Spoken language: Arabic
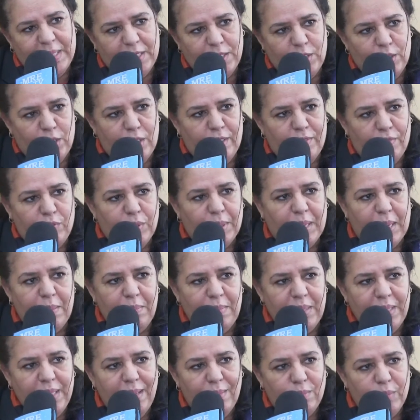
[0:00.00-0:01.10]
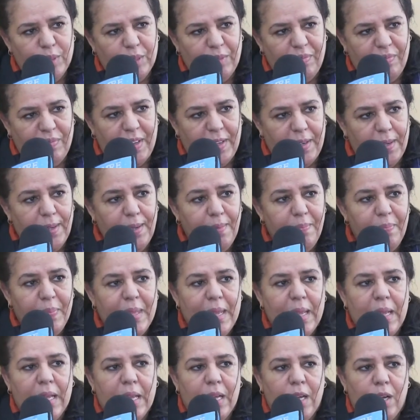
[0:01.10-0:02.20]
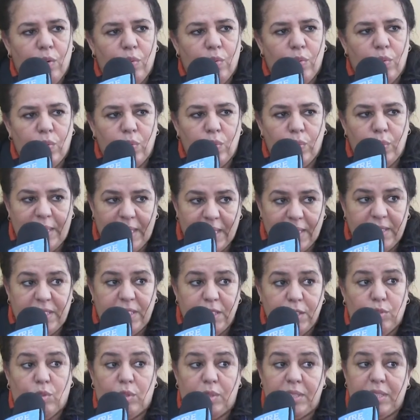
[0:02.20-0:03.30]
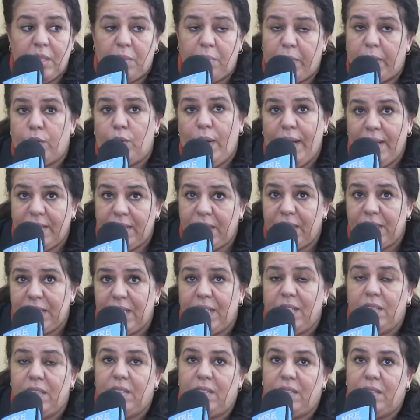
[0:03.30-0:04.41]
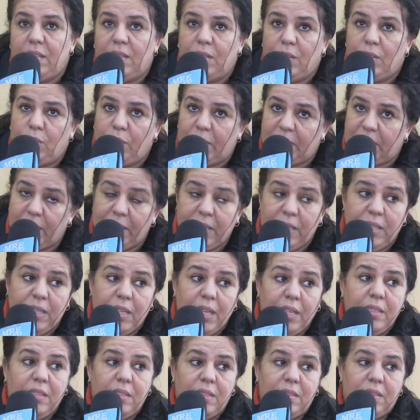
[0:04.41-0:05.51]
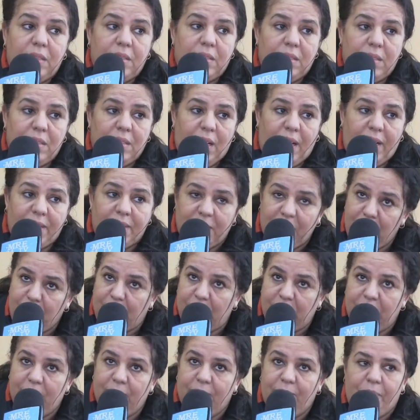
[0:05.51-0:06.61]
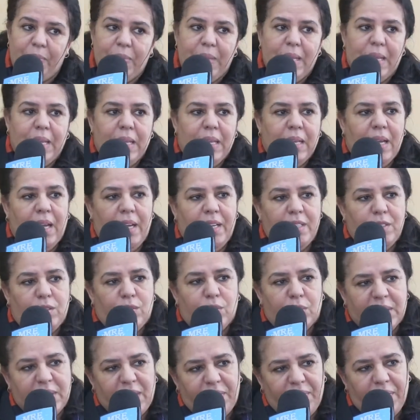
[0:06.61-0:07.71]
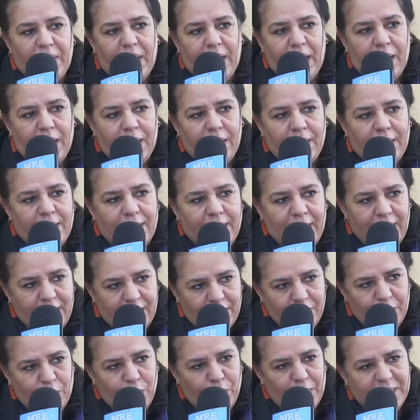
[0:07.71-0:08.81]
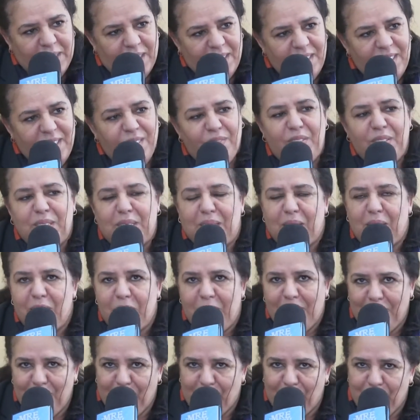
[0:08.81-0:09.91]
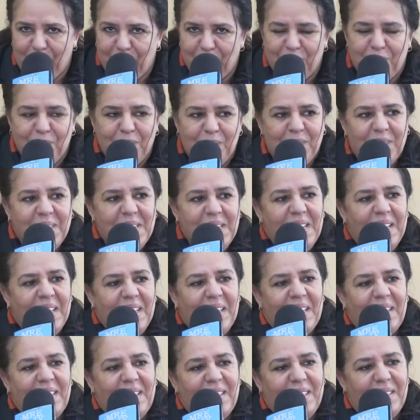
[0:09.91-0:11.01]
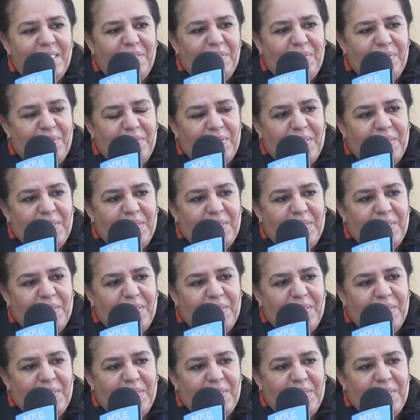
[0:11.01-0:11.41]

ما كتعرفوا كاملين المضفرة والتي تعتبر حدثا آه، وطنيا آه، عظيما حيث ارتفع العلم الوطني في سماء العيون آه،